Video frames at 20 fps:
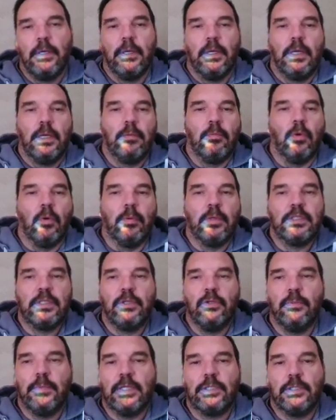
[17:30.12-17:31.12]
Bon, bah, c'est
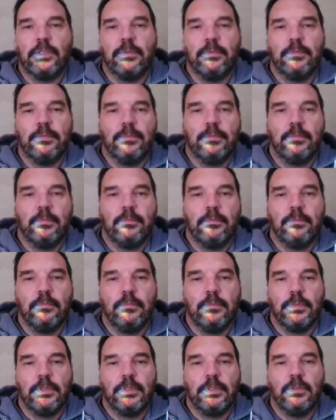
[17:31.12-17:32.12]
dommage.
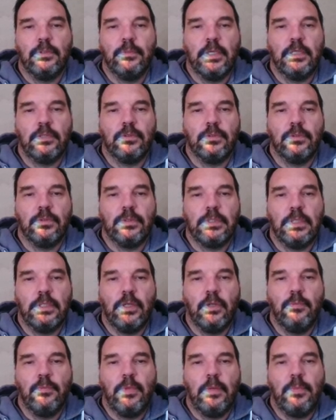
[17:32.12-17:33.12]
C'est dommage. Euh, c'était
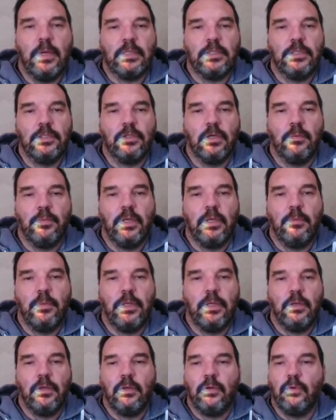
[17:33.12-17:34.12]
une belle partie. J'aurais bien
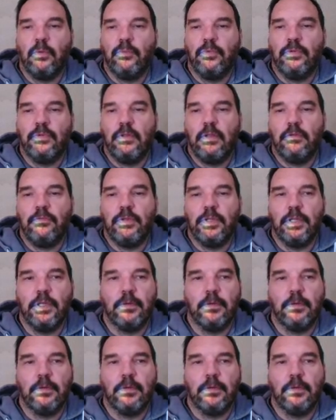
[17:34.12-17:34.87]
aimé qu'on puisse la finir.